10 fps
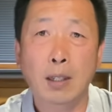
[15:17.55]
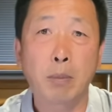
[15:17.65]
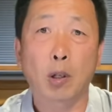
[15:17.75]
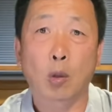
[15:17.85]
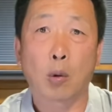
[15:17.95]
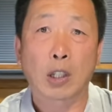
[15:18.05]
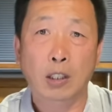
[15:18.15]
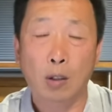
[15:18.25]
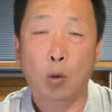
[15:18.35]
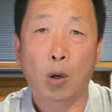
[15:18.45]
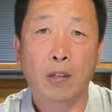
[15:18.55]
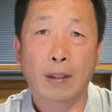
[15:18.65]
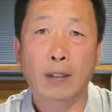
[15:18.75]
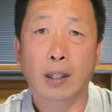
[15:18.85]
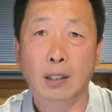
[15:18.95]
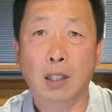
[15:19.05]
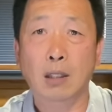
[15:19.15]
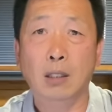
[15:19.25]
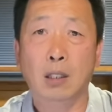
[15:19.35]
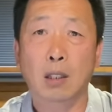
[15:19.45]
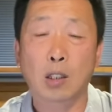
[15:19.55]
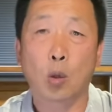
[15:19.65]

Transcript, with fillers: 你比如说我生活在的这个城市